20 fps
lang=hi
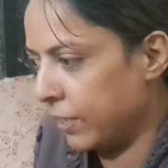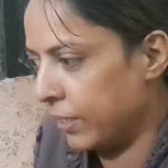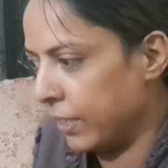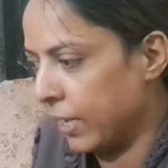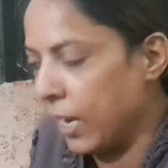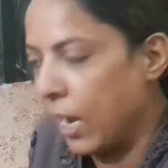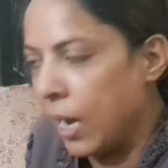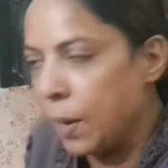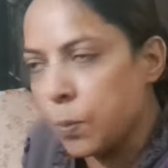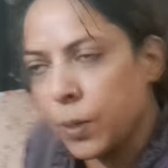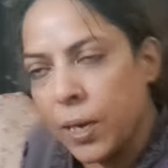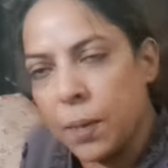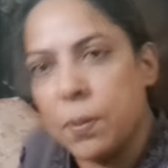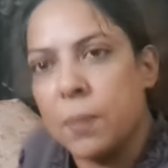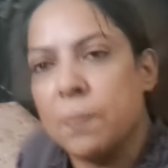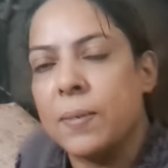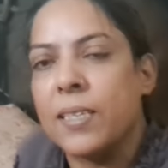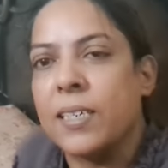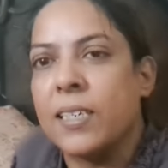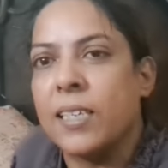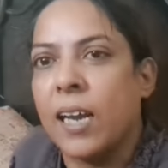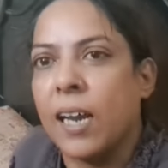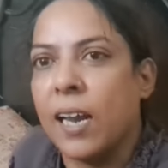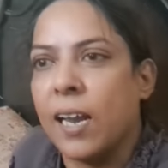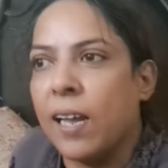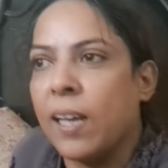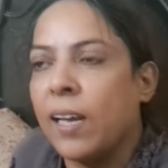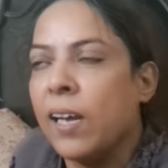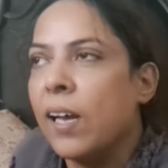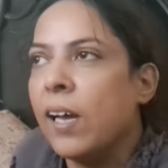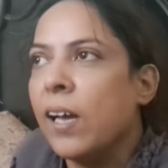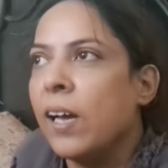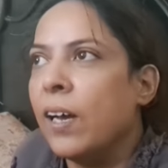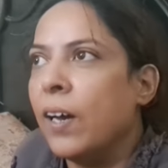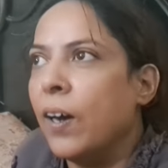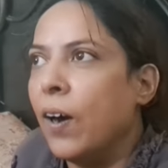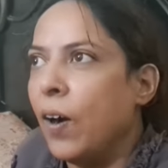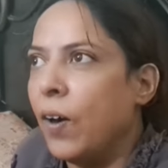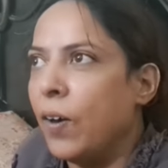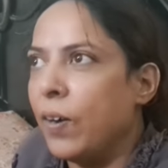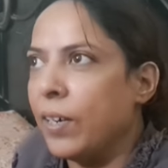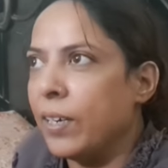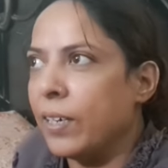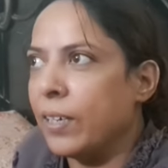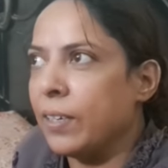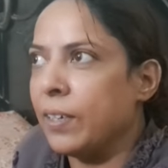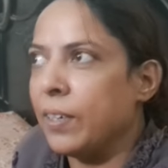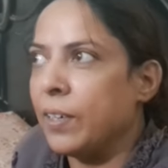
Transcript: ये आपके भी बच्चे हैं और